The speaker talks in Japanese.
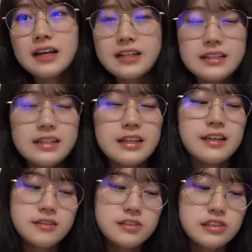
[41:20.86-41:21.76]
と今日
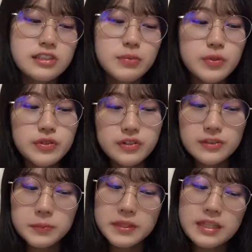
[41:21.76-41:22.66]
は帰り
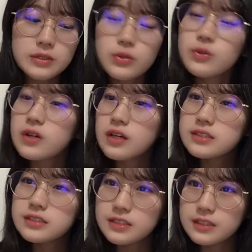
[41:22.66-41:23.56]
にクルイブ
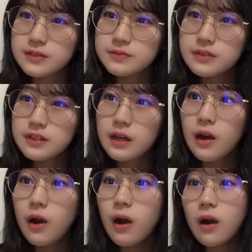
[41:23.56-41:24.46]
ピナとご
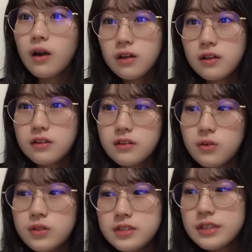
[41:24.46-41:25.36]
飯して
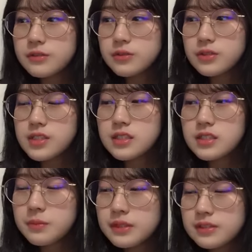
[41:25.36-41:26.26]
あ
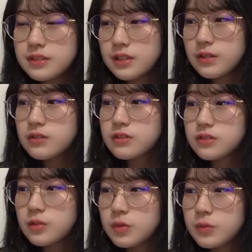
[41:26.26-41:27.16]
5期生の年
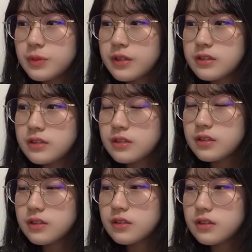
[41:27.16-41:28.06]
下面じゃない
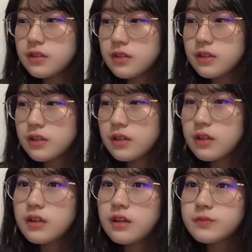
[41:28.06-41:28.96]
クルイブピナって